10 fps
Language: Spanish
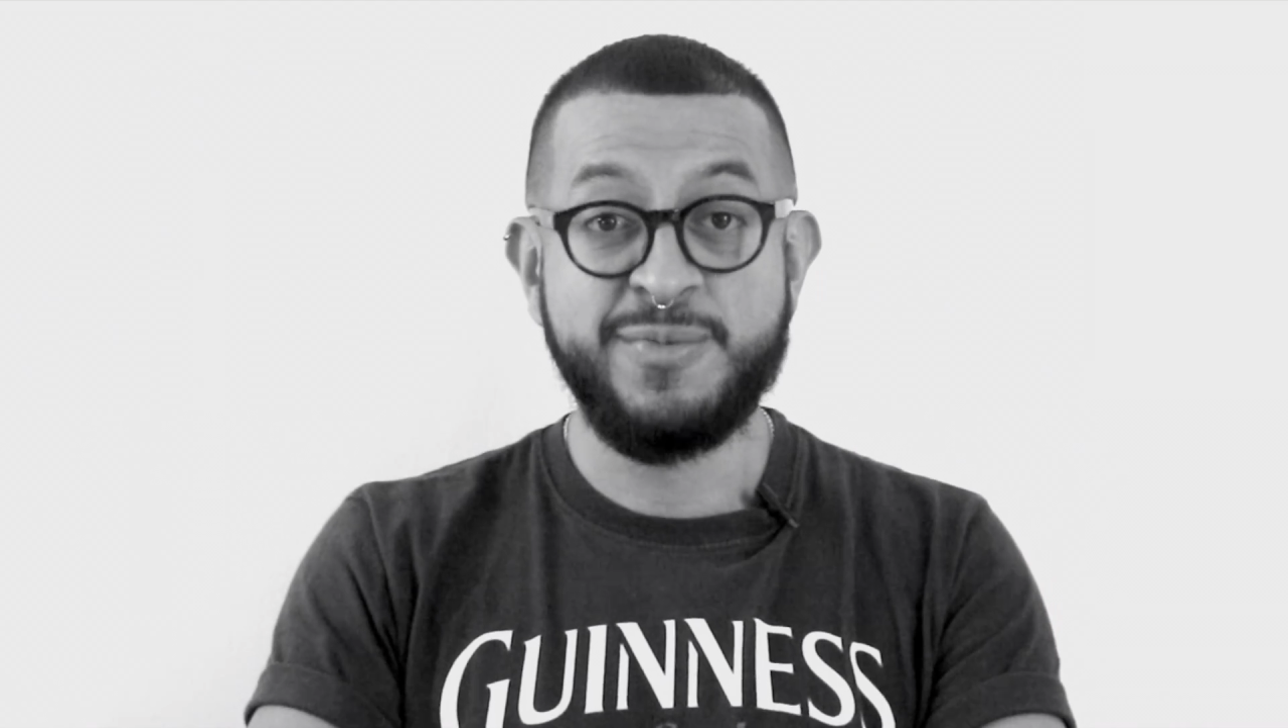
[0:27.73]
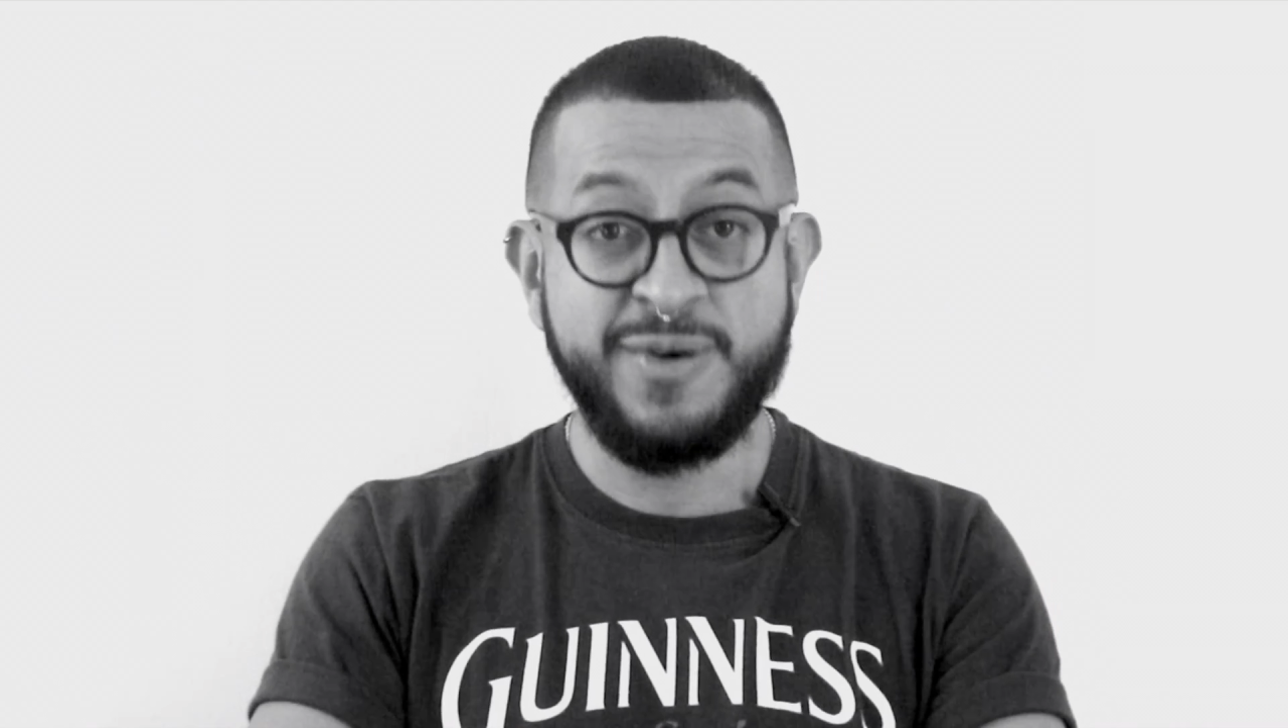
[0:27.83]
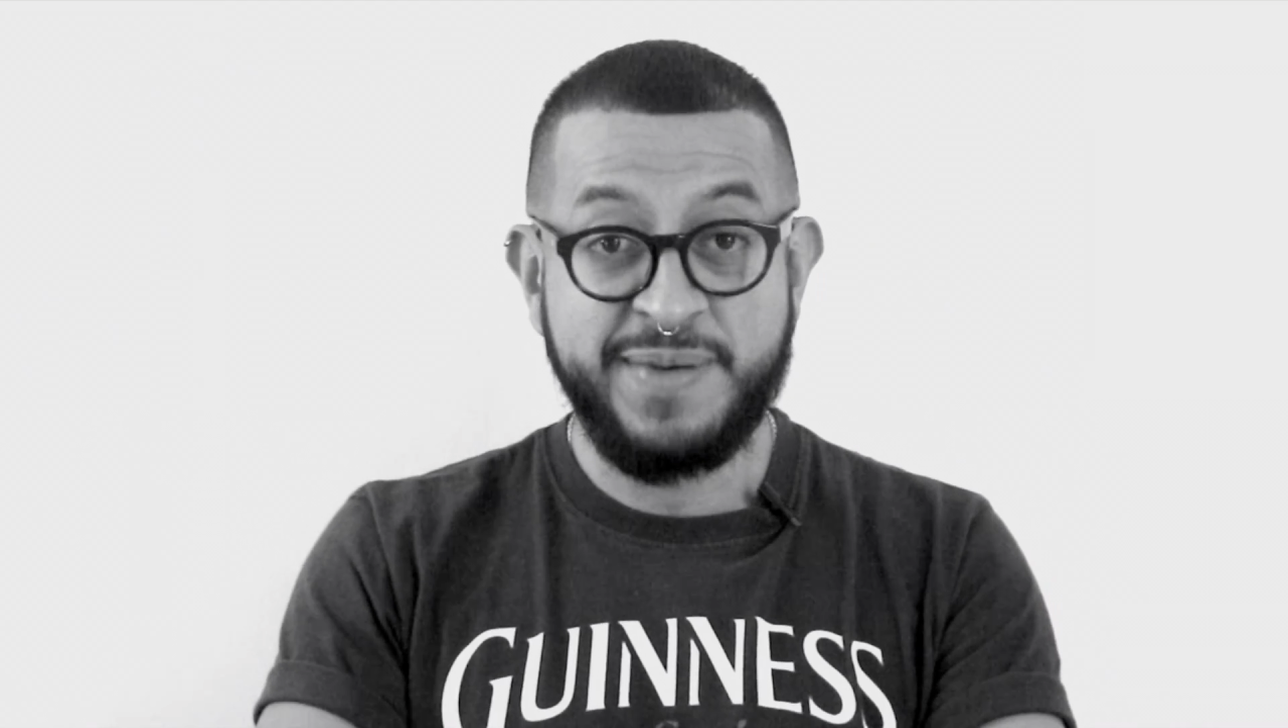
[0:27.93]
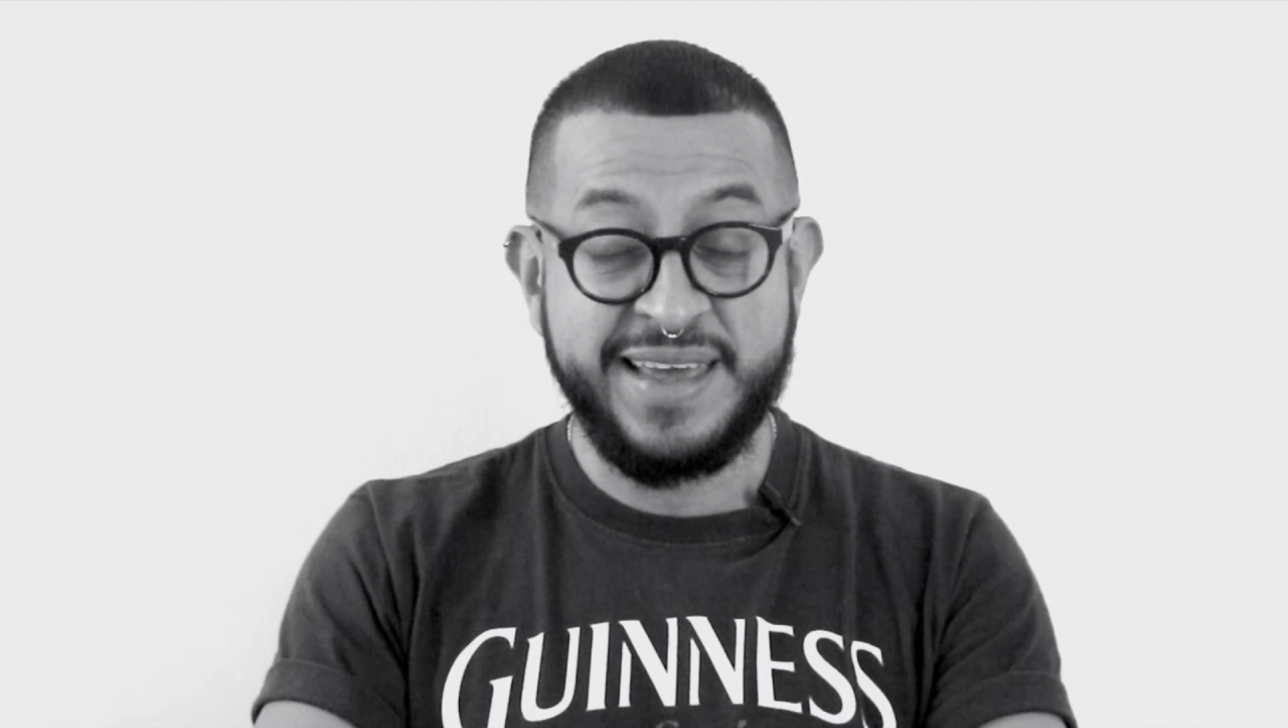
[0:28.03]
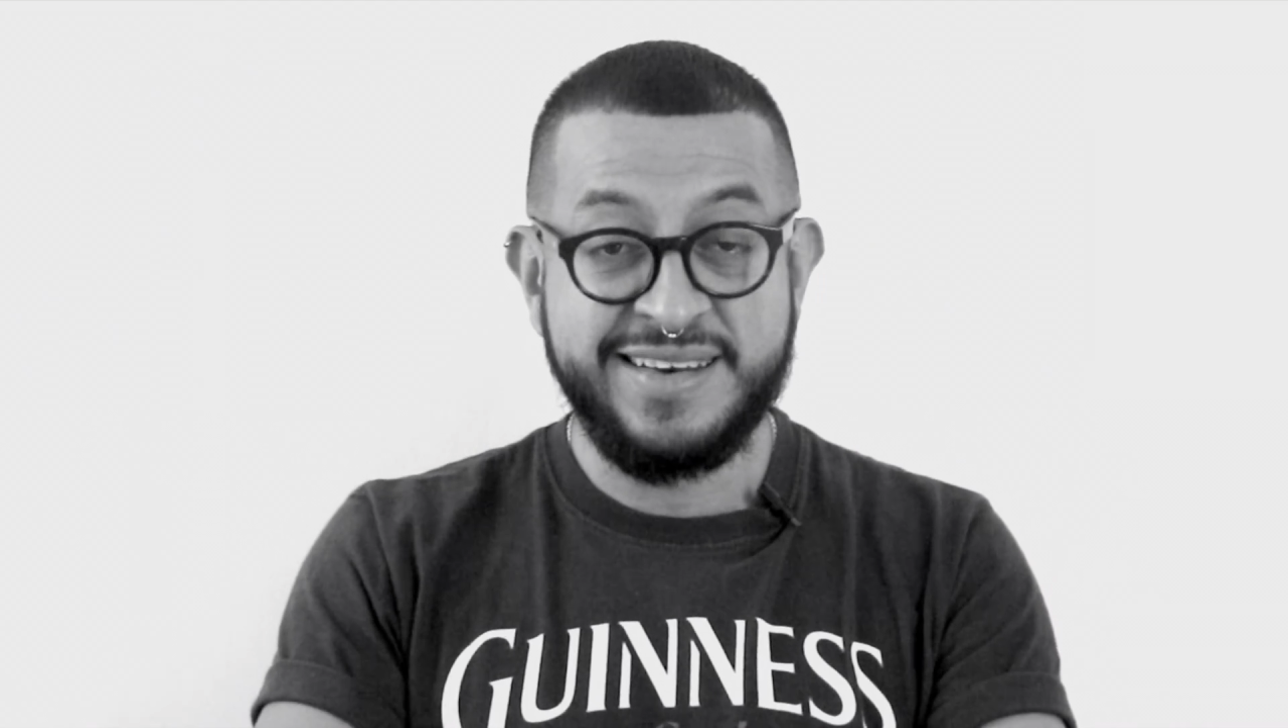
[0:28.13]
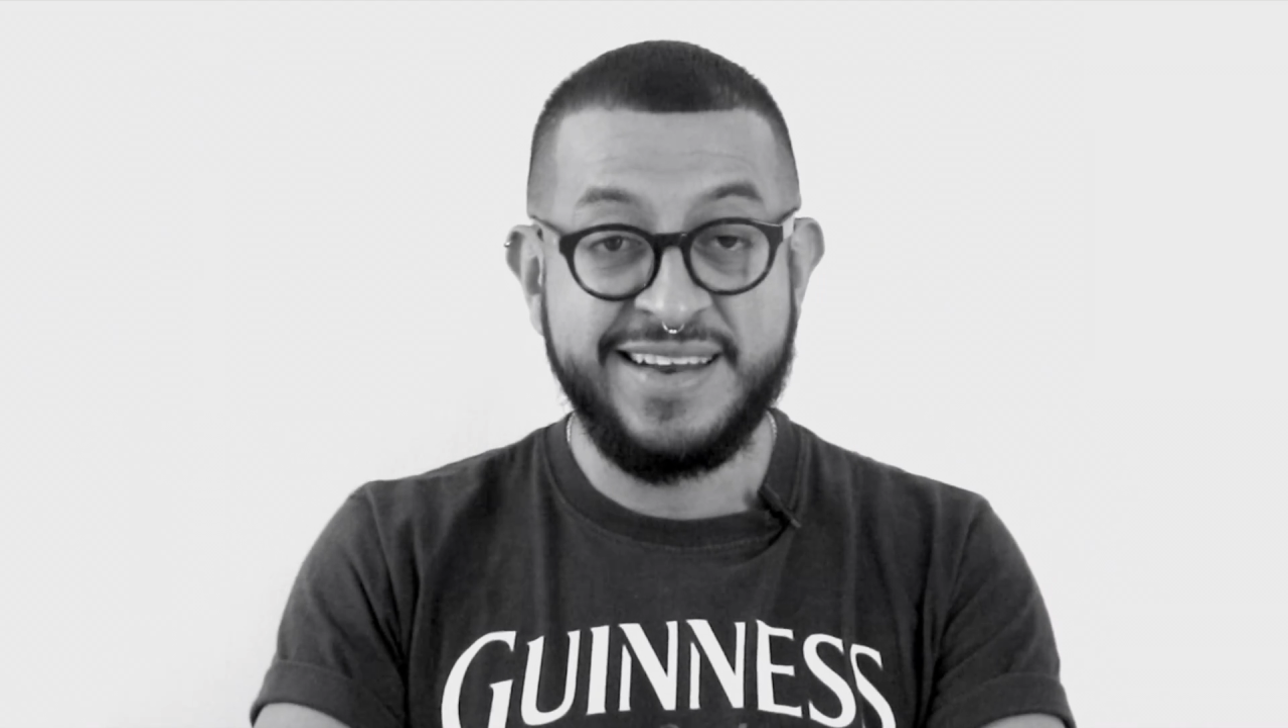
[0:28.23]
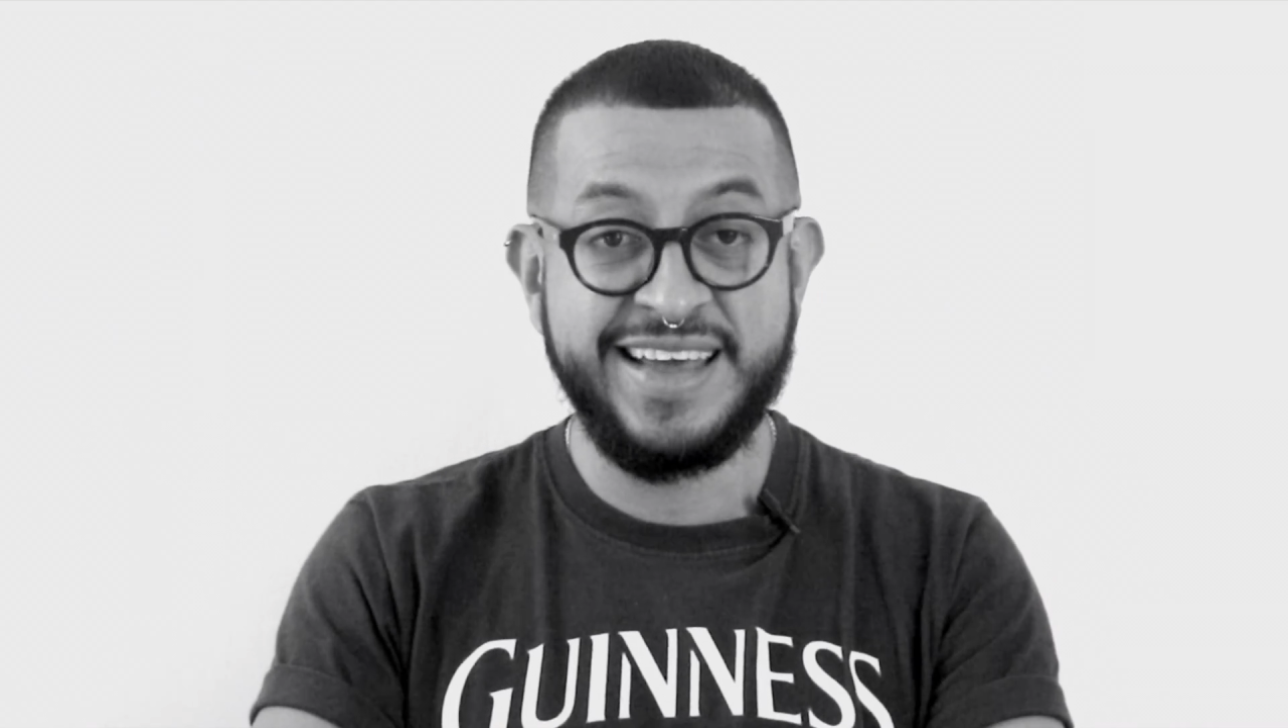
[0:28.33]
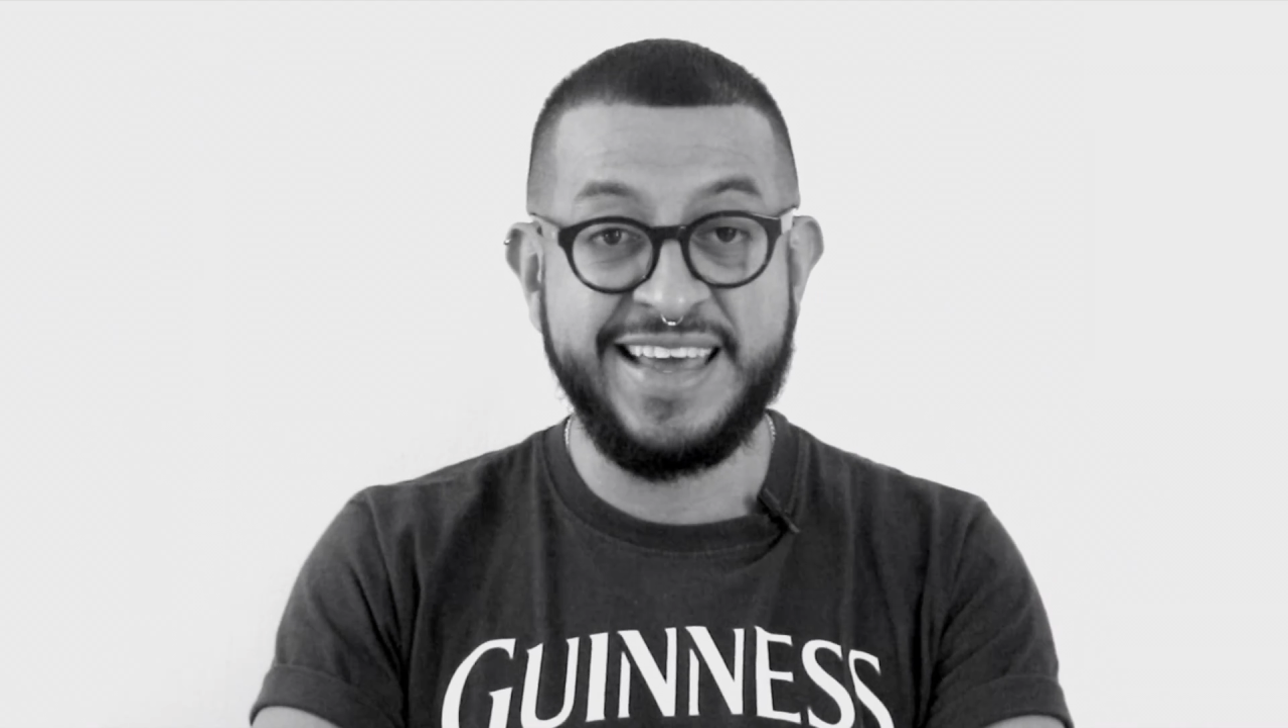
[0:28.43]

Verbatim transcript: muy bien,